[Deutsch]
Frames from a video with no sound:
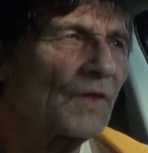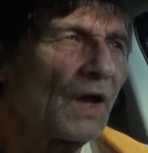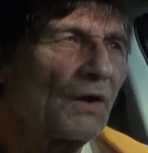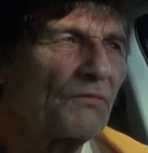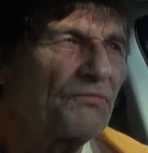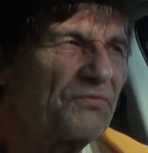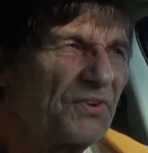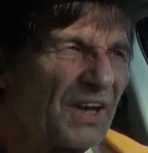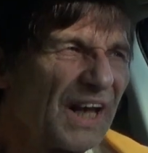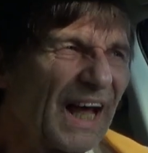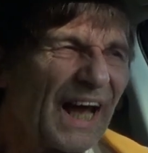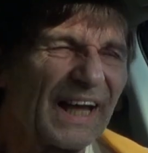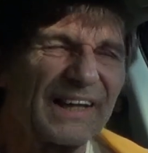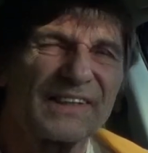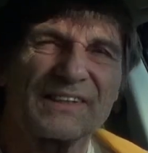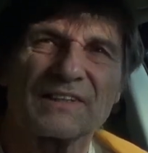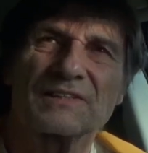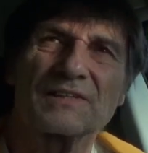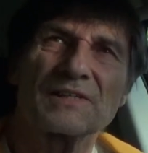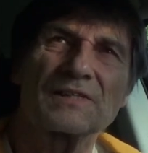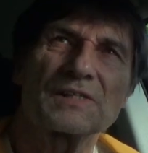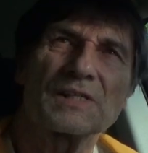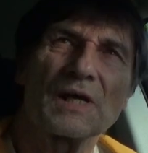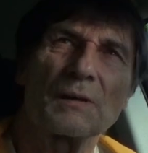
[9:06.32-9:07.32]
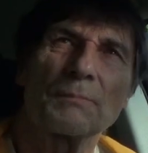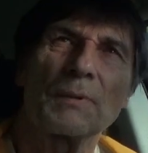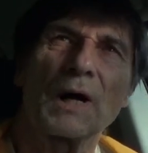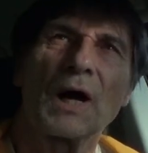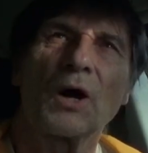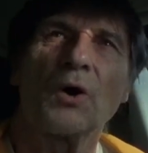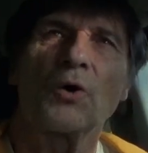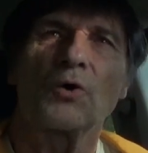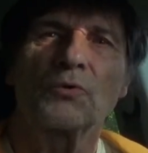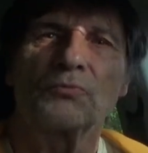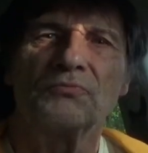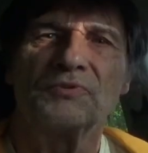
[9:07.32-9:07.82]
Vielleicht ist es aber
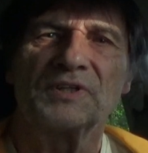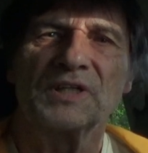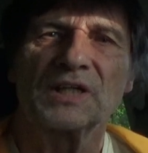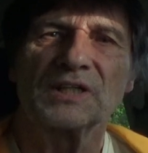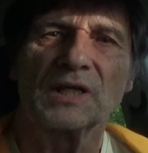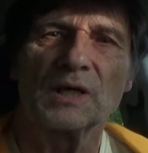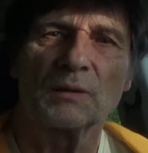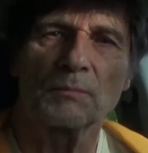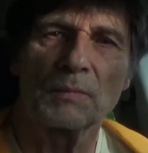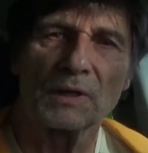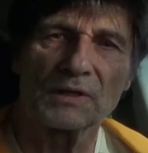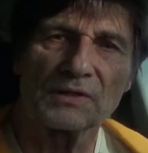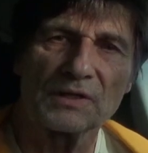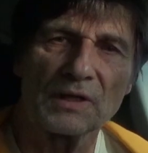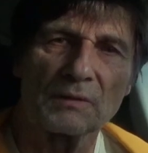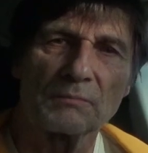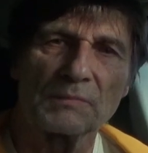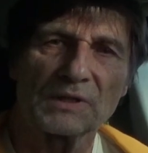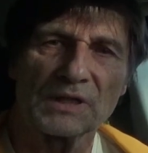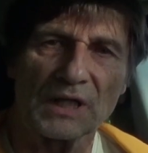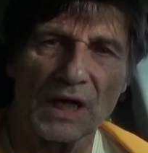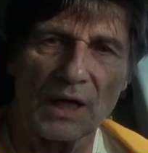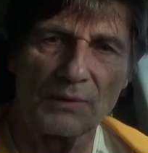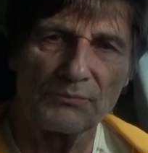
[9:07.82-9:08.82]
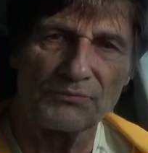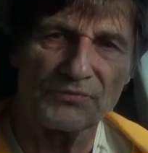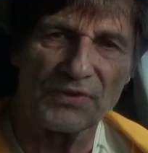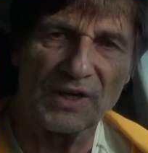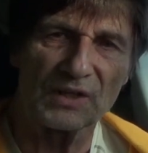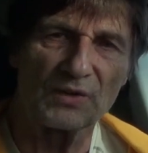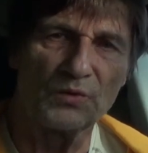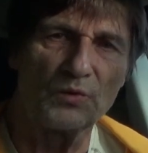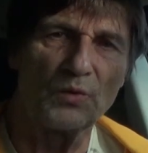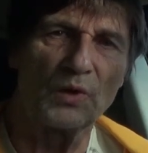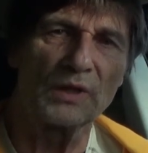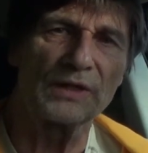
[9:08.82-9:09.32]
auch wieder jemand, der mich
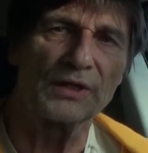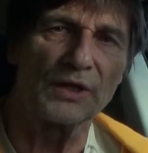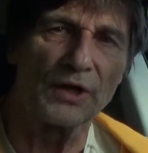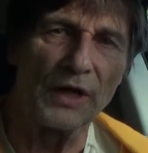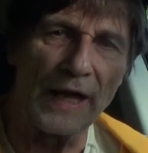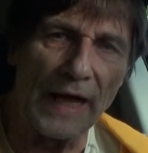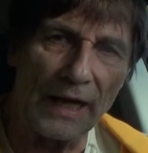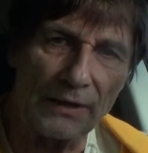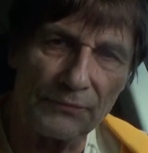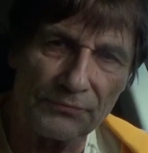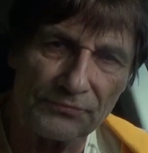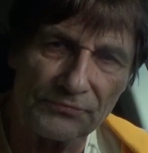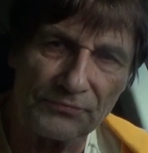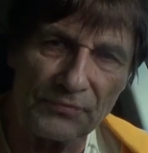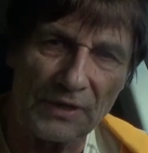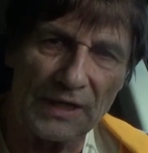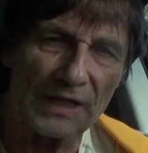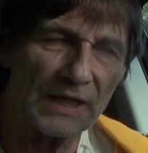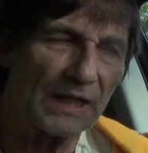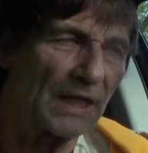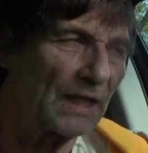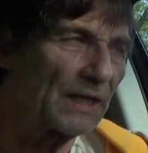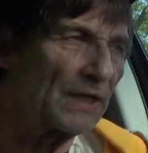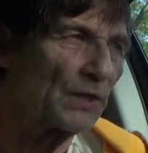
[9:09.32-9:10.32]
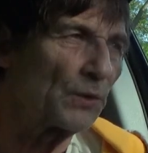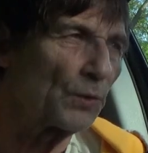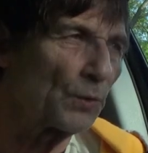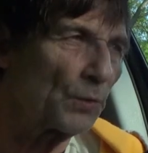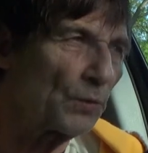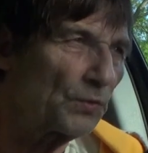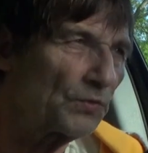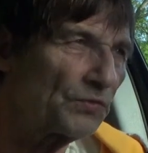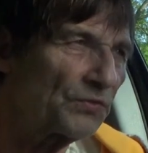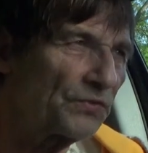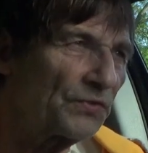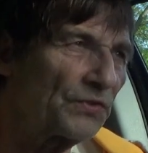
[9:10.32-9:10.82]
einfach nur nervt, weil er keine
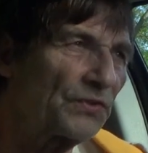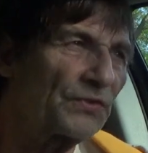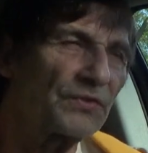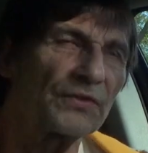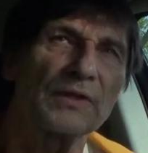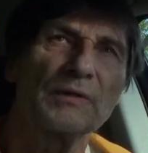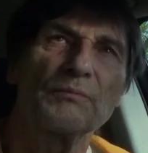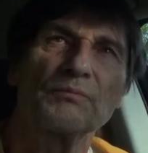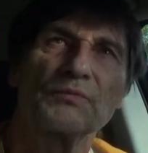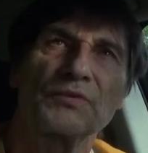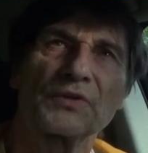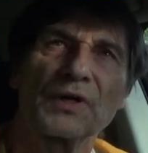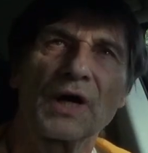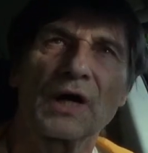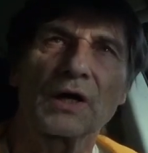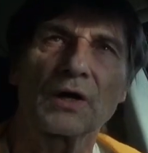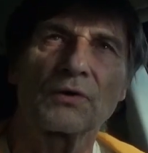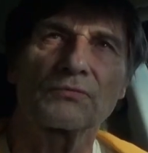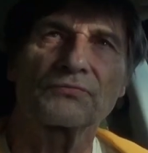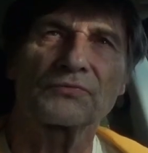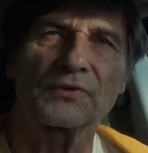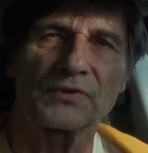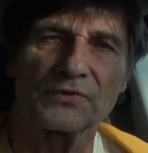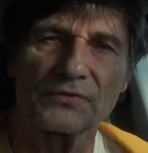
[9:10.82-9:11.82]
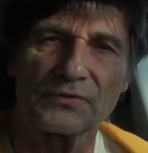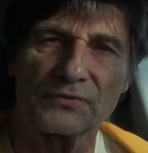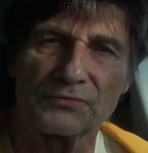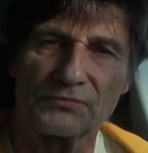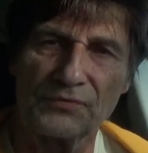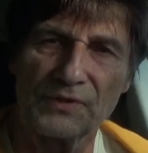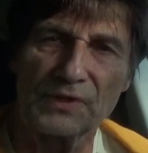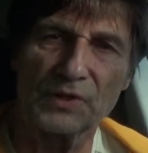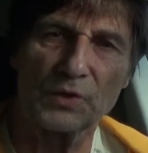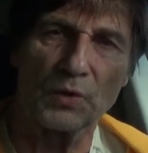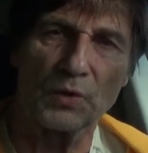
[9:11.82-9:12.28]
Rücksicht nimmt darauf, dass ich viel